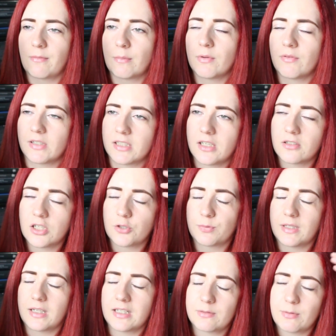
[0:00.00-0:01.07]
Mamy właśnie
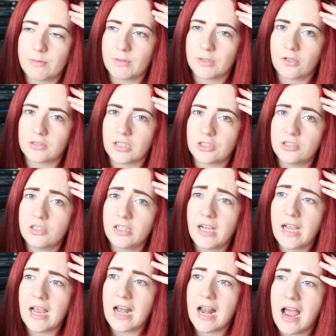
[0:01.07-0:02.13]
chociażby ten eksperyment kota
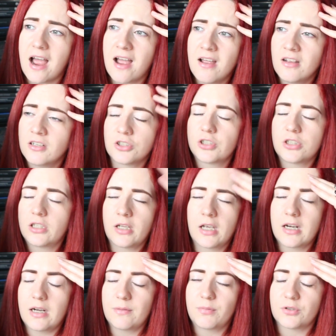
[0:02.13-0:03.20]
Schrödingera,
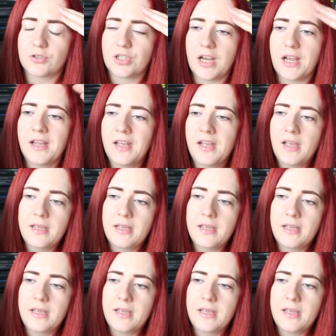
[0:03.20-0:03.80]
Schrödingera, Boże,